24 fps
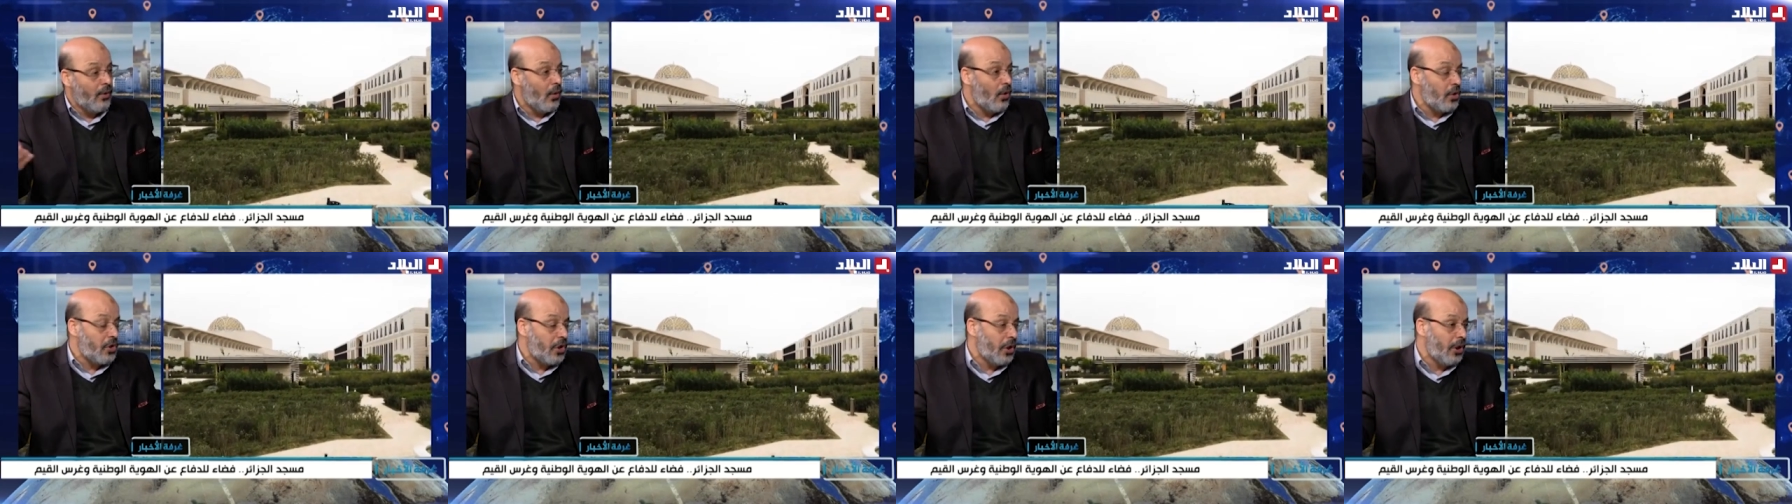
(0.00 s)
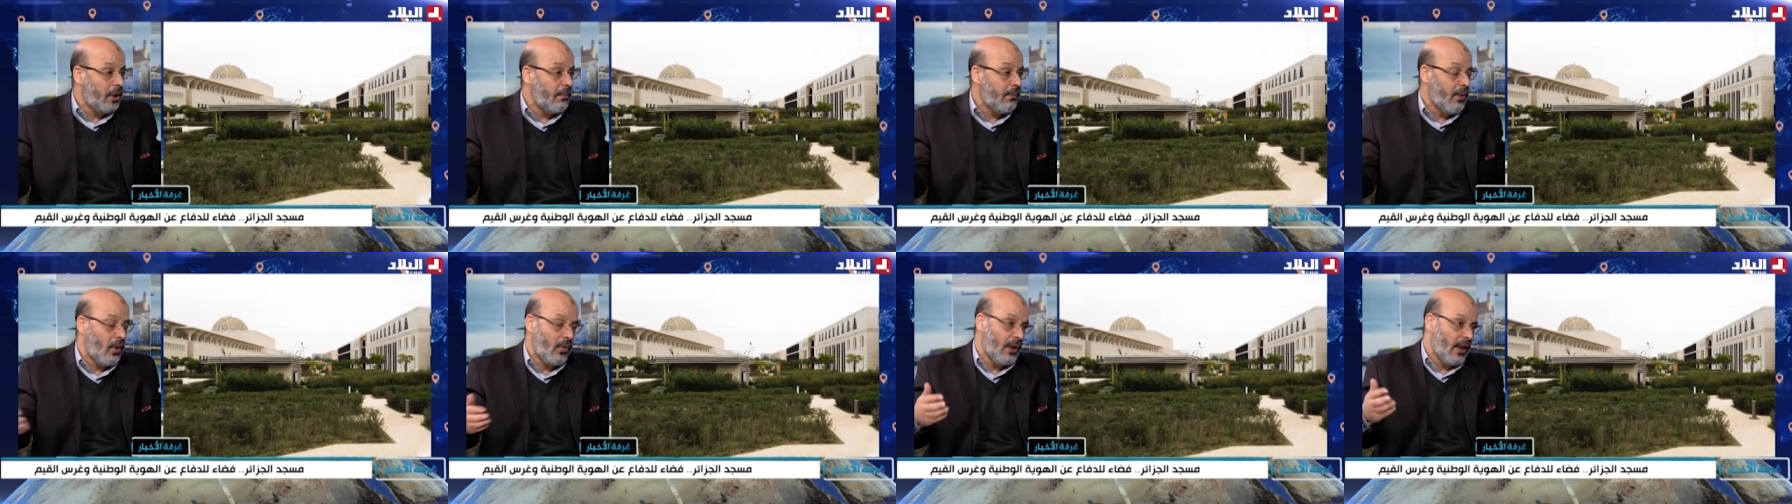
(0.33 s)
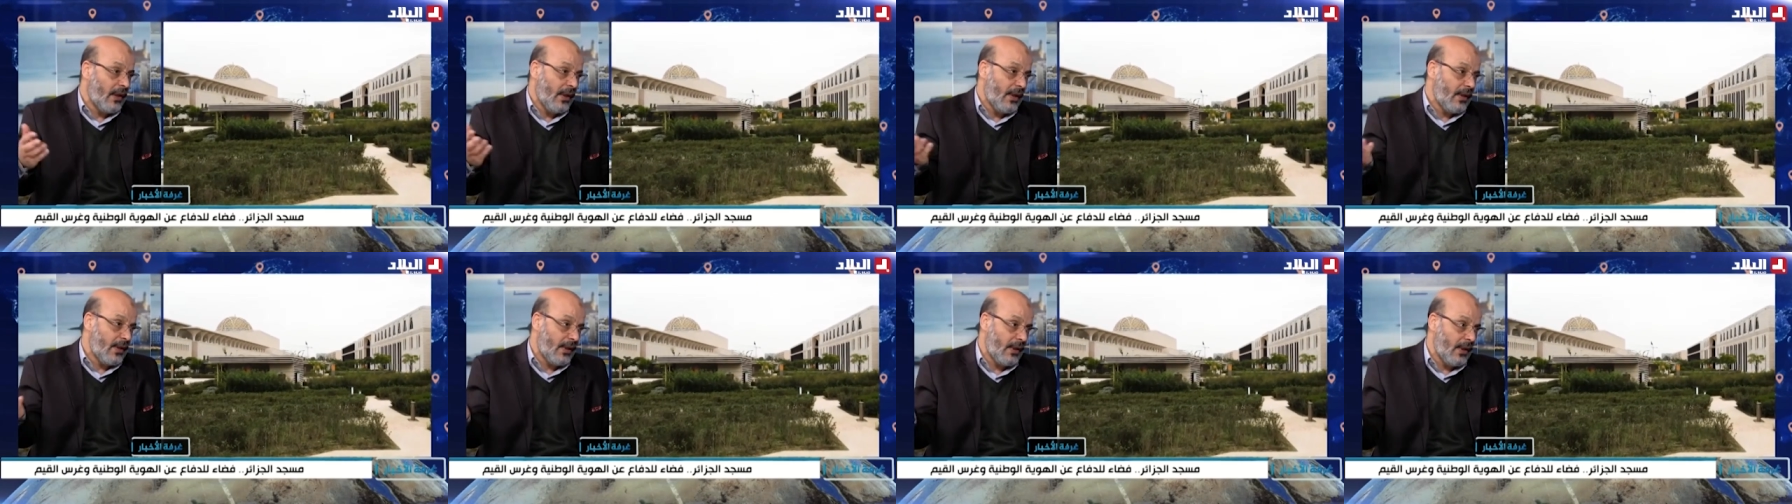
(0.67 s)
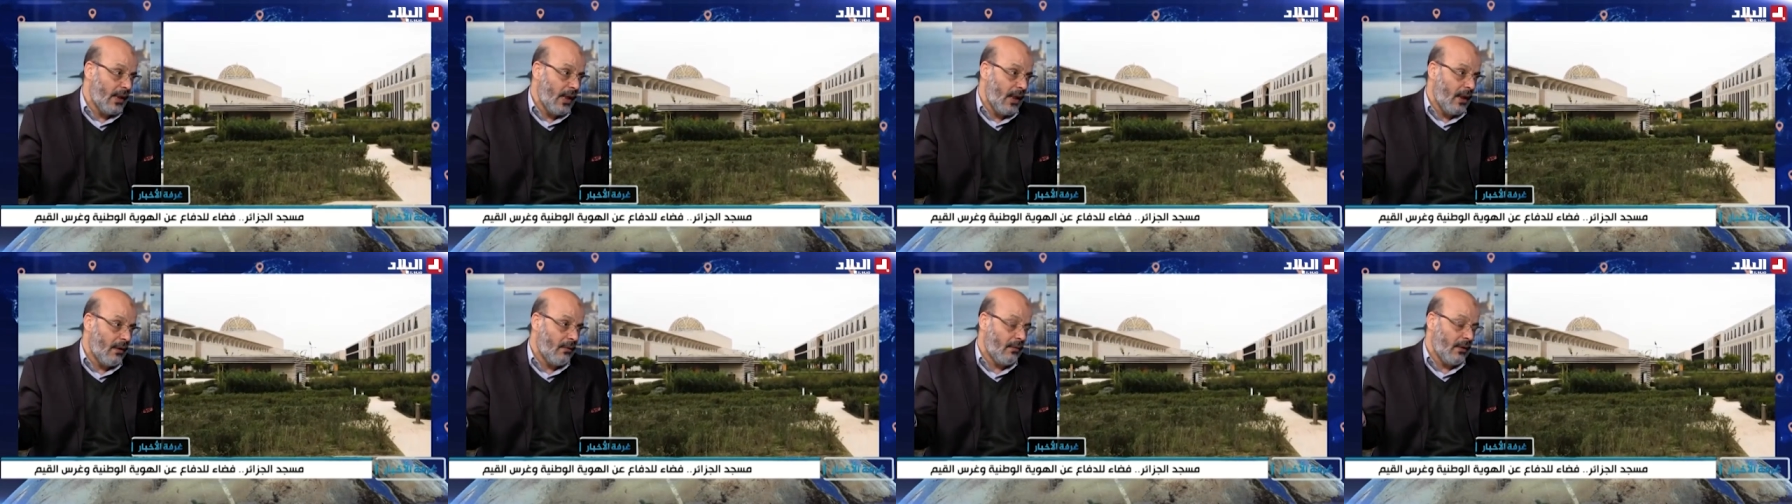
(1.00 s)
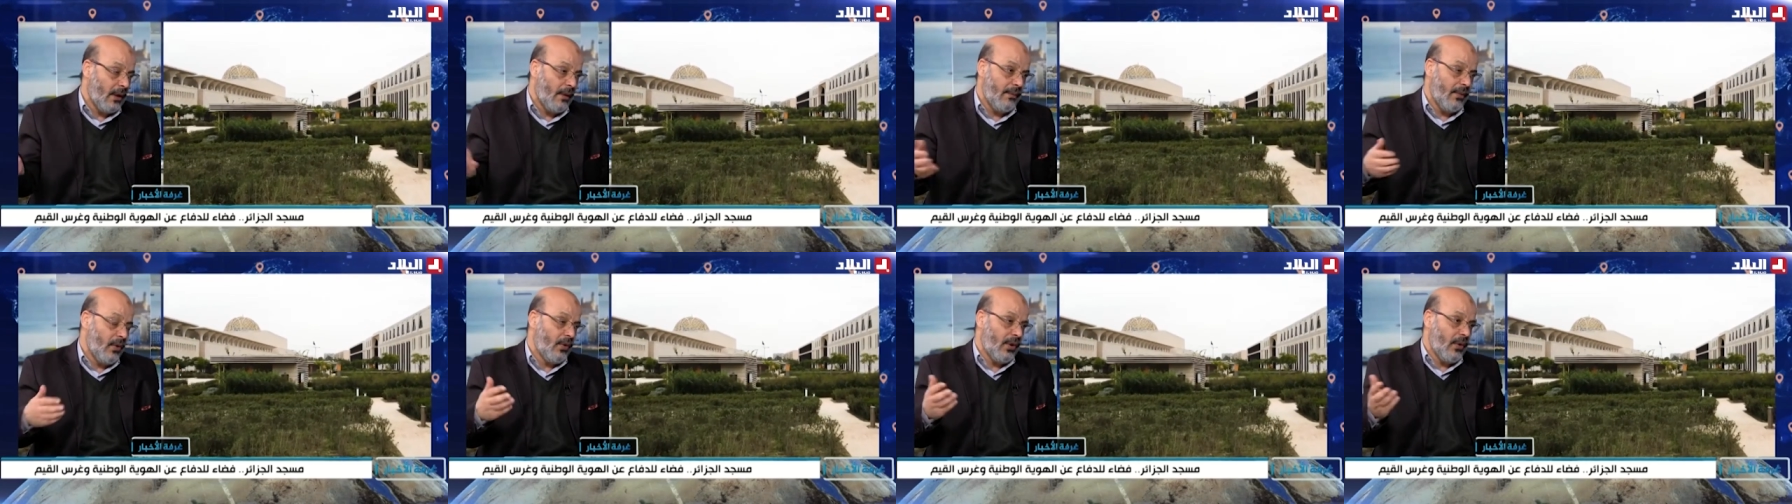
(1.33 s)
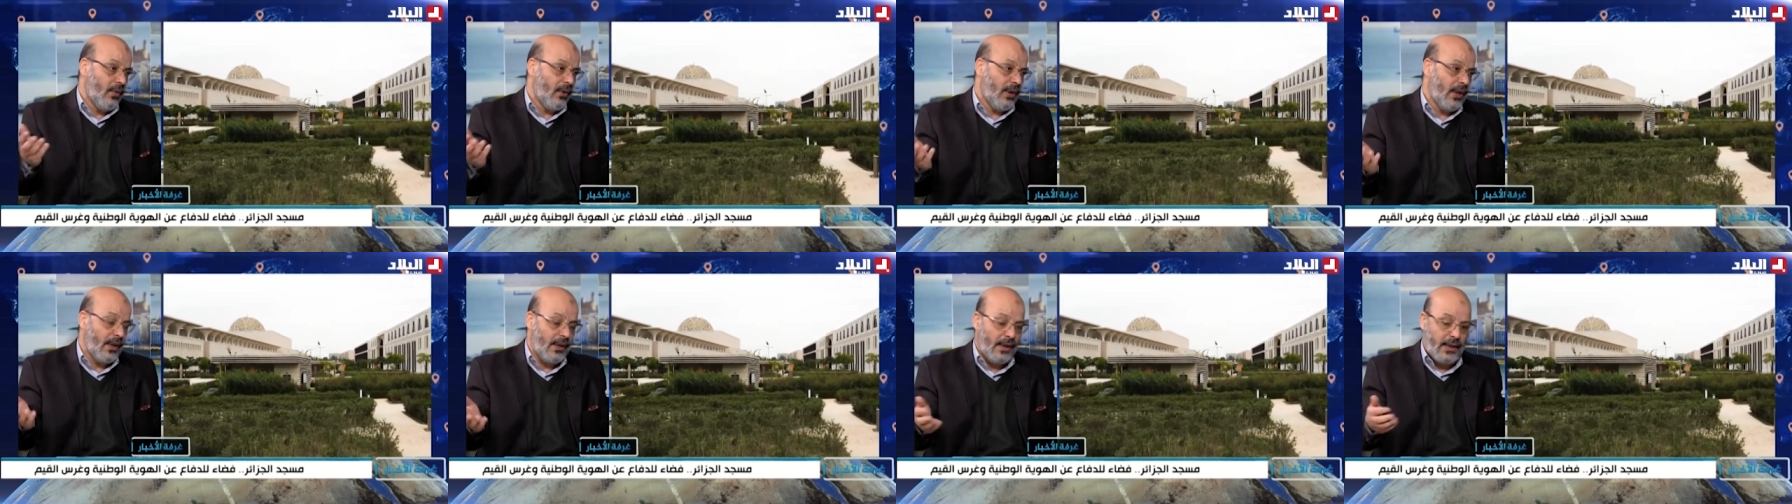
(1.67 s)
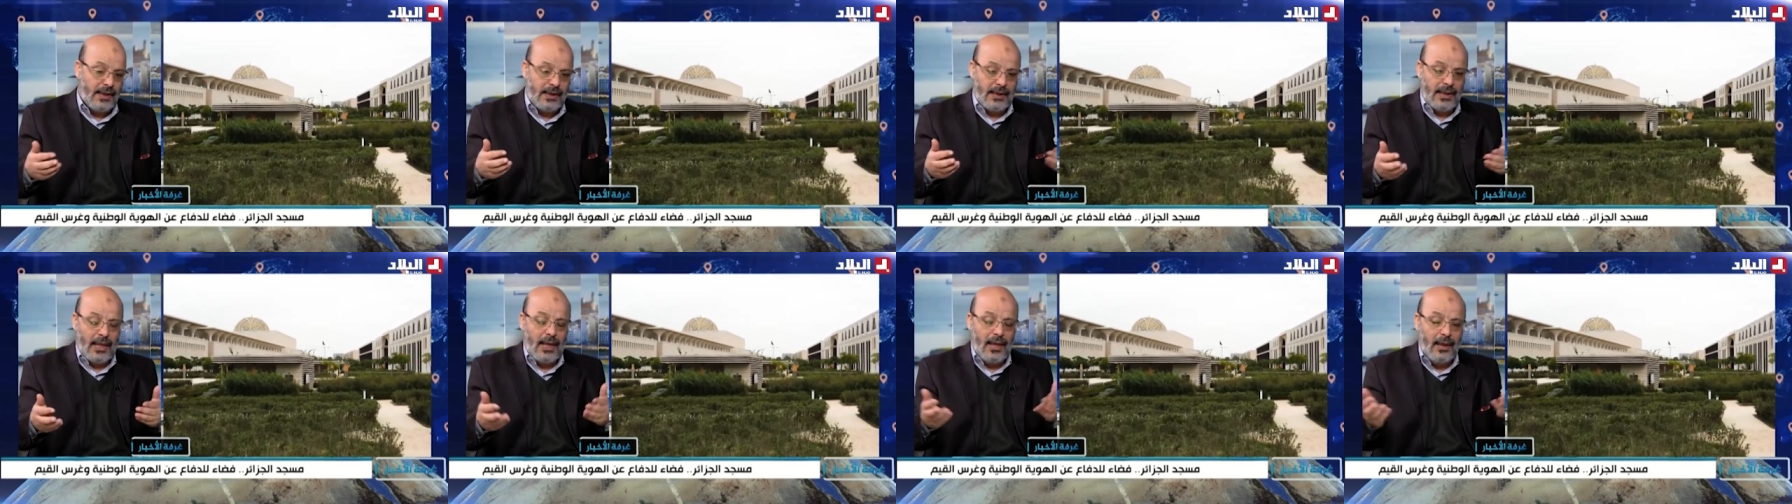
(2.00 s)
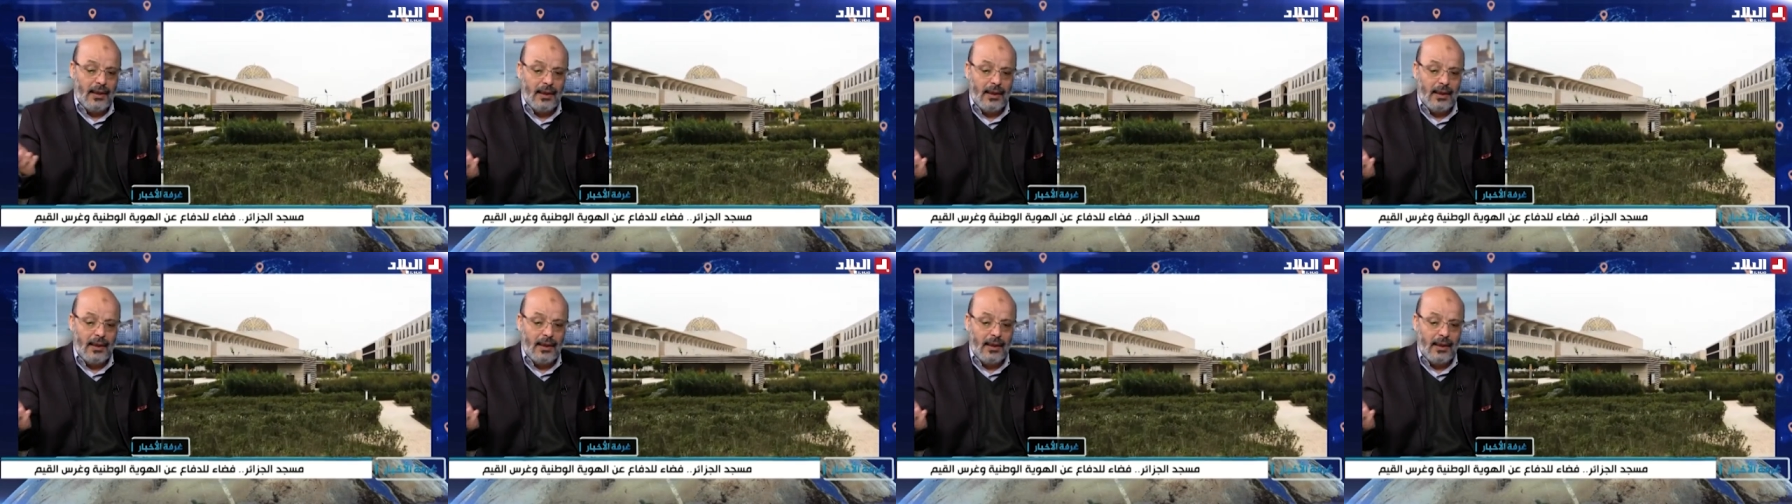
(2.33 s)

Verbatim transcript: 20 130 سنه ولا 132 سنه